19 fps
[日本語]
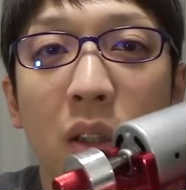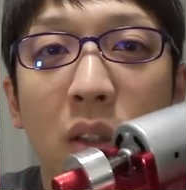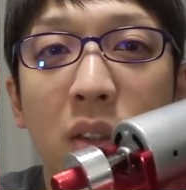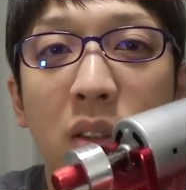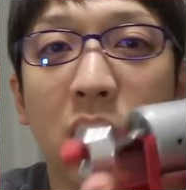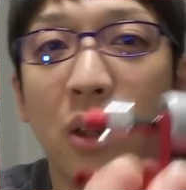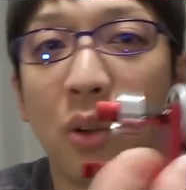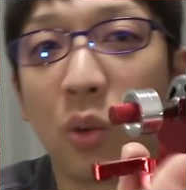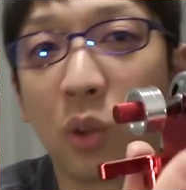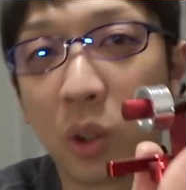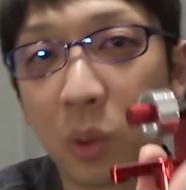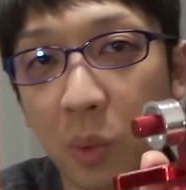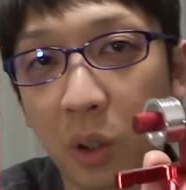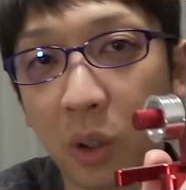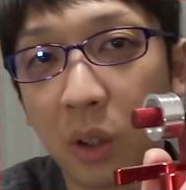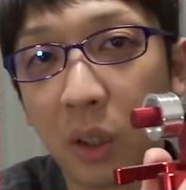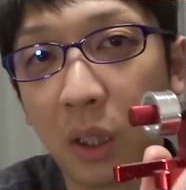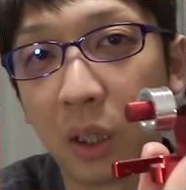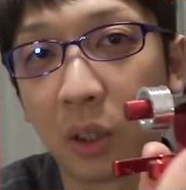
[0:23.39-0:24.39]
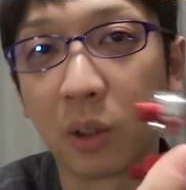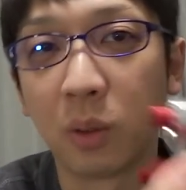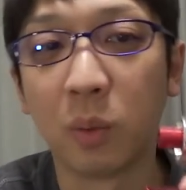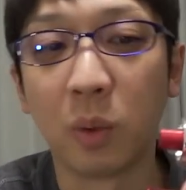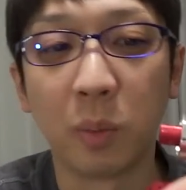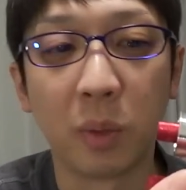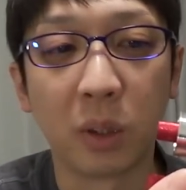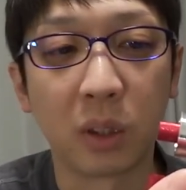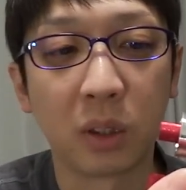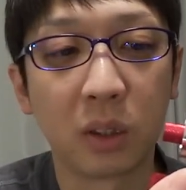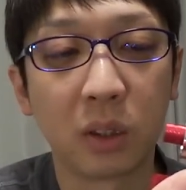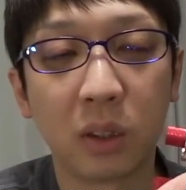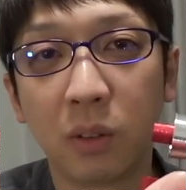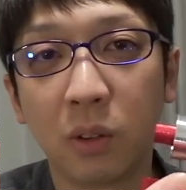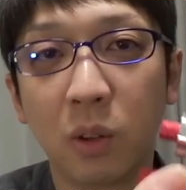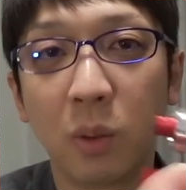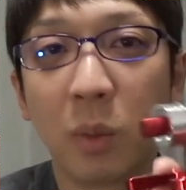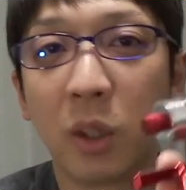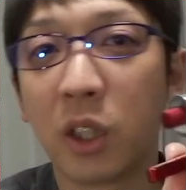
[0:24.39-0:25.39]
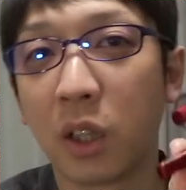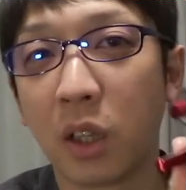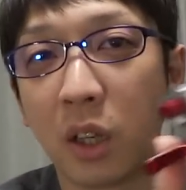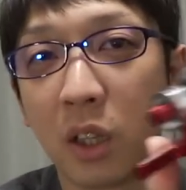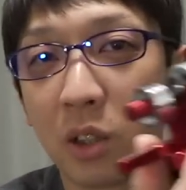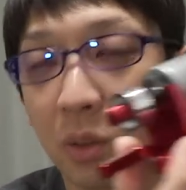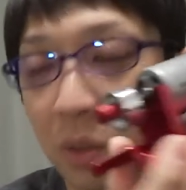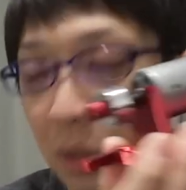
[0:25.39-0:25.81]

使うこともあると思います。これまだ内緒